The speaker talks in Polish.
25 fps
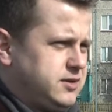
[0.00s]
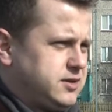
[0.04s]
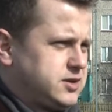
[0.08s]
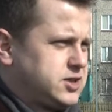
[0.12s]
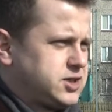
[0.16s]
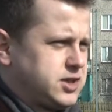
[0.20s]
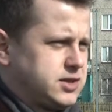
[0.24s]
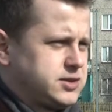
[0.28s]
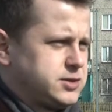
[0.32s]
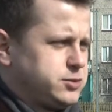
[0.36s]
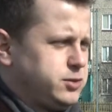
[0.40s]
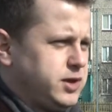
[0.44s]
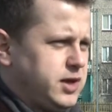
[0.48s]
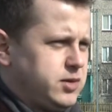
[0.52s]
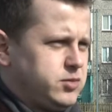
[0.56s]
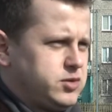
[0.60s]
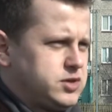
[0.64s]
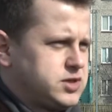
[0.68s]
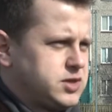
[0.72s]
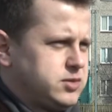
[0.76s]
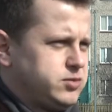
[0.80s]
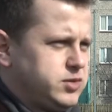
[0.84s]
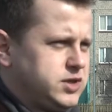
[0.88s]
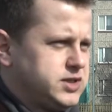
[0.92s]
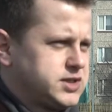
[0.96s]

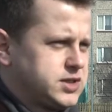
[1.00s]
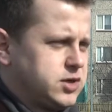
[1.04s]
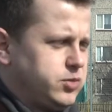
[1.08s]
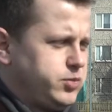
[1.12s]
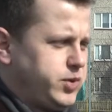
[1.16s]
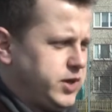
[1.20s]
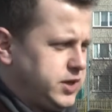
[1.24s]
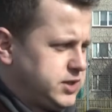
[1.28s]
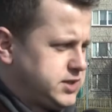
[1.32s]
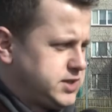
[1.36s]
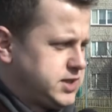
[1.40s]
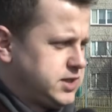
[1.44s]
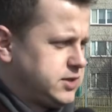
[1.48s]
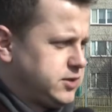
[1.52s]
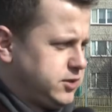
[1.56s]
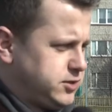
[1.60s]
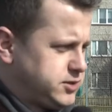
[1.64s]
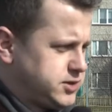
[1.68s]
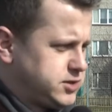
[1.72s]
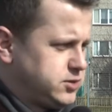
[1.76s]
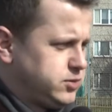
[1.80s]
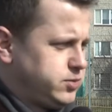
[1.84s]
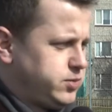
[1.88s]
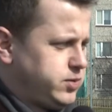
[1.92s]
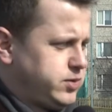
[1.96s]
Szacujemy, że blisko 500
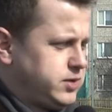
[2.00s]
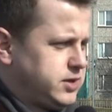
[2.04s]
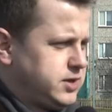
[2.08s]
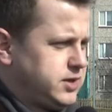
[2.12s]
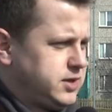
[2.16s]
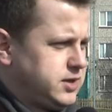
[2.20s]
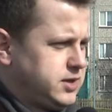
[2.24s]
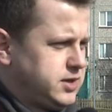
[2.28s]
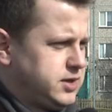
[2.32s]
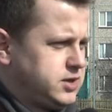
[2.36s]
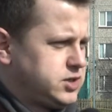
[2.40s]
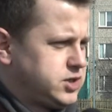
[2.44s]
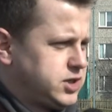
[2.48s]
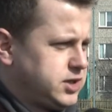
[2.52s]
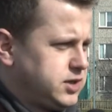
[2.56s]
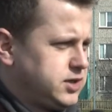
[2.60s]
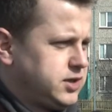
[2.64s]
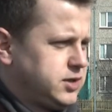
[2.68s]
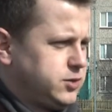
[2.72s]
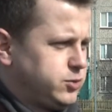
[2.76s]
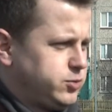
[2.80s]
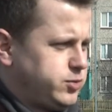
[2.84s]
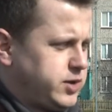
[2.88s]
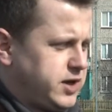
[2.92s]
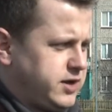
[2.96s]
osób
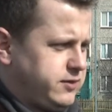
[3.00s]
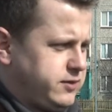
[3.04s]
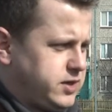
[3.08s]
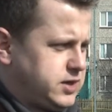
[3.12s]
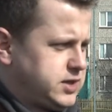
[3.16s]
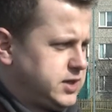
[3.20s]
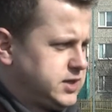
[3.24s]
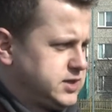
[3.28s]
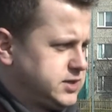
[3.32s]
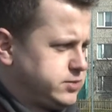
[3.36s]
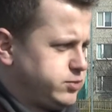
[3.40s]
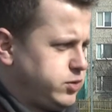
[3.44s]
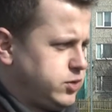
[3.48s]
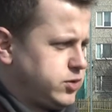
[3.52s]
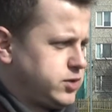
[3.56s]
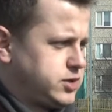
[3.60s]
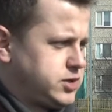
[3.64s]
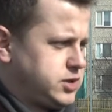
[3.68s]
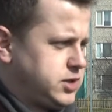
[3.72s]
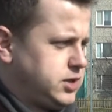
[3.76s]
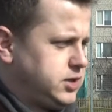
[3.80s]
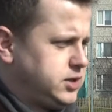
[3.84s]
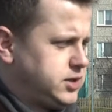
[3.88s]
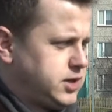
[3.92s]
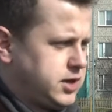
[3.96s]
czynnie uprawia ten sport,
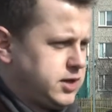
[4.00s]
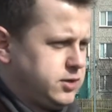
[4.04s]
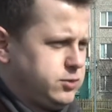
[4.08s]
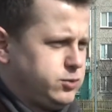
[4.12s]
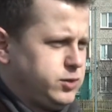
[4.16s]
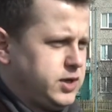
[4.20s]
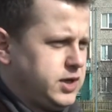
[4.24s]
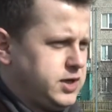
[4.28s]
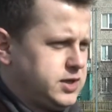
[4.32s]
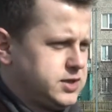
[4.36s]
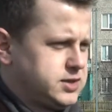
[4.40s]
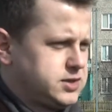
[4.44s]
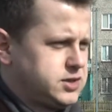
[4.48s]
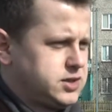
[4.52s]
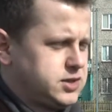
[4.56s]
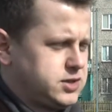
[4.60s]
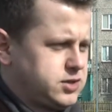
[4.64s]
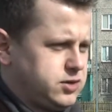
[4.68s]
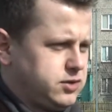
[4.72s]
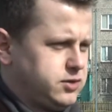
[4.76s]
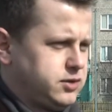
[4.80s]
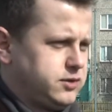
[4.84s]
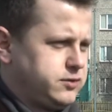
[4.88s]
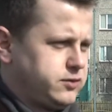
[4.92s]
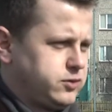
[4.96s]
czyli trenuje, jest
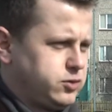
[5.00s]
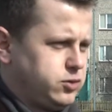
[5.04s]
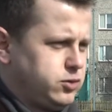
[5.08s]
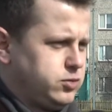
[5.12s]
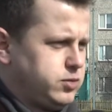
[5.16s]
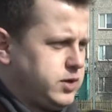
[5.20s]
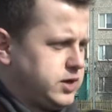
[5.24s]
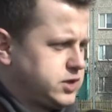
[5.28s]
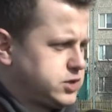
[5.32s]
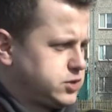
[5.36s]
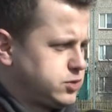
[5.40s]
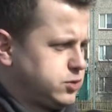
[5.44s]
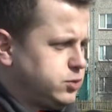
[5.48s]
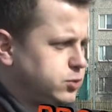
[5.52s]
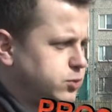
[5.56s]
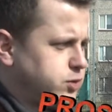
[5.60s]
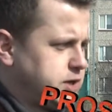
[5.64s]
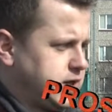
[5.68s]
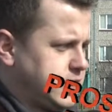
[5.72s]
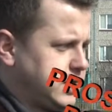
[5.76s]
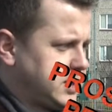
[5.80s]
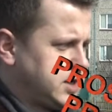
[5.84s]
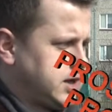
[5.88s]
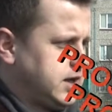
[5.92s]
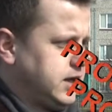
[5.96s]
zrzeszony w klubach,
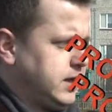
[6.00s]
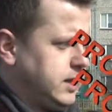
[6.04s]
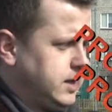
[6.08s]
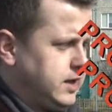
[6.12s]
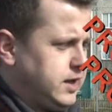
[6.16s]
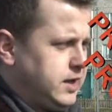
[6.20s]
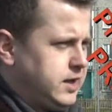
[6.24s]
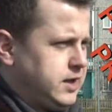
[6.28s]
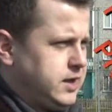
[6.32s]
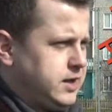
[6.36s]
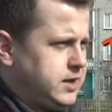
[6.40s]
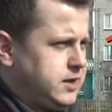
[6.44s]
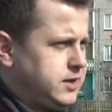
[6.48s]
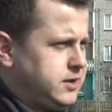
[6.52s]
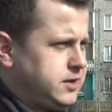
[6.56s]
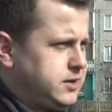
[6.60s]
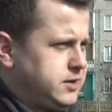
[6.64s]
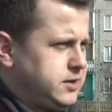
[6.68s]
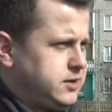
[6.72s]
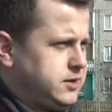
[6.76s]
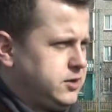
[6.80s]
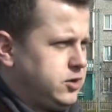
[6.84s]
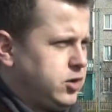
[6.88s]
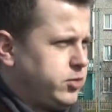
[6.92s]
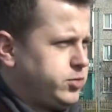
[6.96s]
szkółkach. E,
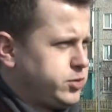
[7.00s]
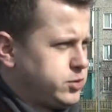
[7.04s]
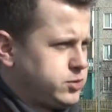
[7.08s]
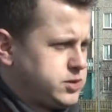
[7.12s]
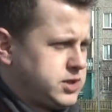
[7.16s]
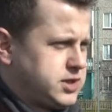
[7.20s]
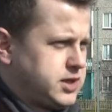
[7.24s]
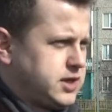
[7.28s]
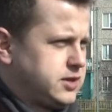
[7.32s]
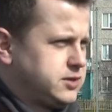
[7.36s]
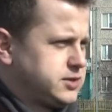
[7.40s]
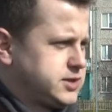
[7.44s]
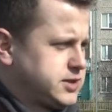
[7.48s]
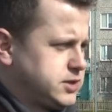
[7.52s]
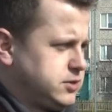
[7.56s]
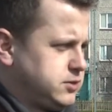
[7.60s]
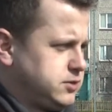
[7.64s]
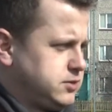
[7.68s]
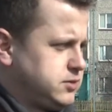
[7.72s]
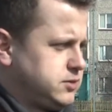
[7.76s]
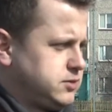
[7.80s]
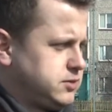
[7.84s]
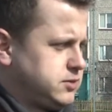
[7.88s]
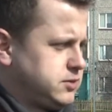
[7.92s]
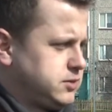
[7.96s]
oprócz tego
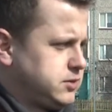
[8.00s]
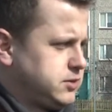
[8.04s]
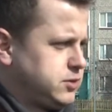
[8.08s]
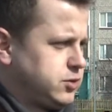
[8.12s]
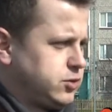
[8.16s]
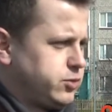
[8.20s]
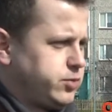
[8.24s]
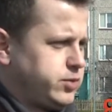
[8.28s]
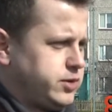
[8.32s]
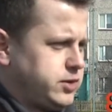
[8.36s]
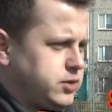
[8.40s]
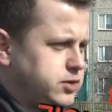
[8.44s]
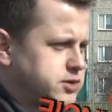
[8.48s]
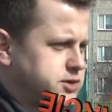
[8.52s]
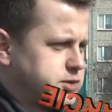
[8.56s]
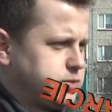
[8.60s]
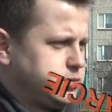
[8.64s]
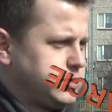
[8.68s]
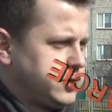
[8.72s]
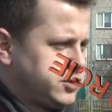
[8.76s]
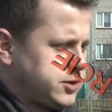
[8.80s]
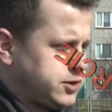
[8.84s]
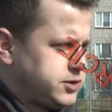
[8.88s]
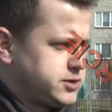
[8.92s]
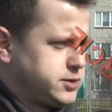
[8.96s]
są grupy
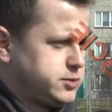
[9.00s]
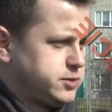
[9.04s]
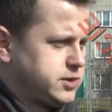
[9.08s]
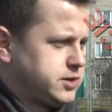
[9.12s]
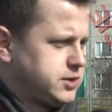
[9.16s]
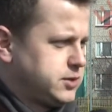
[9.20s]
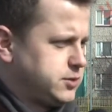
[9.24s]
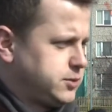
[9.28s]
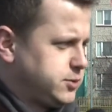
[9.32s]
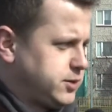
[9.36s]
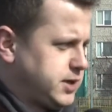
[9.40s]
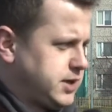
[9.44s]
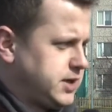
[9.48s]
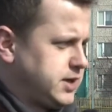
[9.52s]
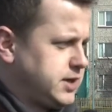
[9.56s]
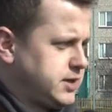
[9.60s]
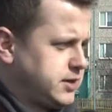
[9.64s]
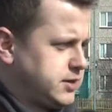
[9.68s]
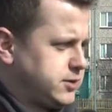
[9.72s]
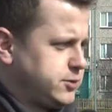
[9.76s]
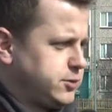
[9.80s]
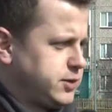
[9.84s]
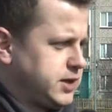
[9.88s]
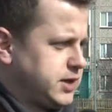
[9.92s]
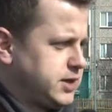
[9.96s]
osób dorosłych,
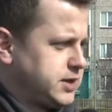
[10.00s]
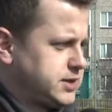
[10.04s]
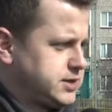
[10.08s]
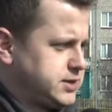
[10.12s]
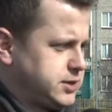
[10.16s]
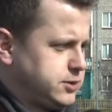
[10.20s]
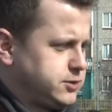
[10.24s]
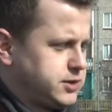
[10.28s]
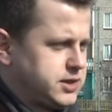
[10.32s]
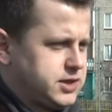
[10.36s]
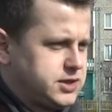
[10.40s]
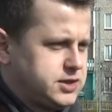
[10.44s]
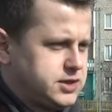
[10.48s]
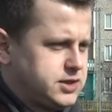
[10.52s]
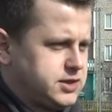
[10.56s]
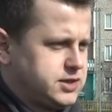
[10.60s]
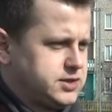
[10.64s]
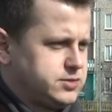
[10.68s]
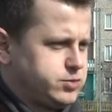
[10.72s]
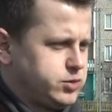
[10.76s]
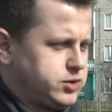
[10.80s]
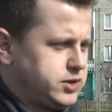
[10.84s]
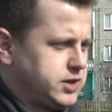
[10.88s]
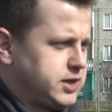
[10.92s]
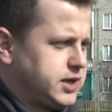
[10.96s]
które, które chcą też się
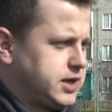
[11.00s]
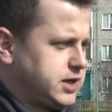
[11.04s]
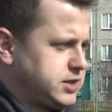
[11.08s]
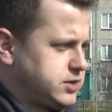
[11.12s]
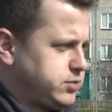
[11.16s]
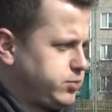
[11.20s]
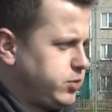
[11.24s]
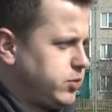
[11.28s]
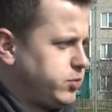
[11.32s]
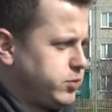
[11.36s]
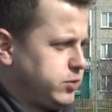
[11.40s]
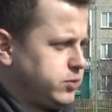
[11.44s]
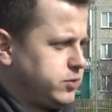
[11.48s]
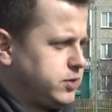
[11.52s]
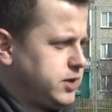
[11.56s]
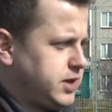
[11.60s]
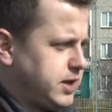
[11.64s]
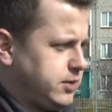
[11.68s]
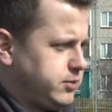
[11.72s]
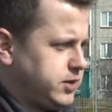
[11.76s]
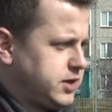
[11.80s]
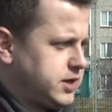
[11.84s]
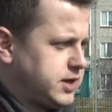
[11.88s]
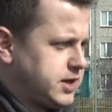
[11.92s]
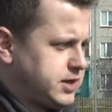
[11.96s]
spotykać
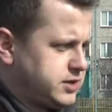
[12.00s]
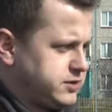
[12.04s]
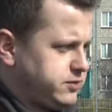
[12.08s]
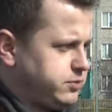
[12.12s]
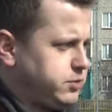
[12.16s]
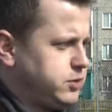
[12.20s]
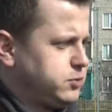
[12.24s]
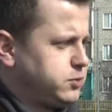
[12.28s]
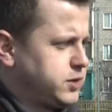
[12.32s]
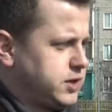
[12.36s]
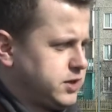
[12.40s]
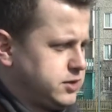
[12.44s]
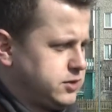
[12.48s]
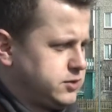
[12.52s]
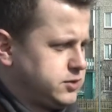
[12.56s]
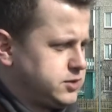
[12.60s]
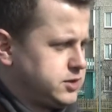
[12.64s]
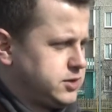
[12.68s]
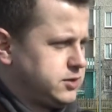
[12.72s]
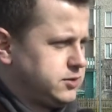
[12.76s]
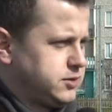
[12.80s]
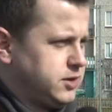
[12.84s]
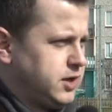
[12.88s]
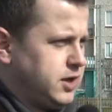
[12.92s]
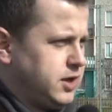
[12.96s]
popołudniami, grać w piłkę nożną.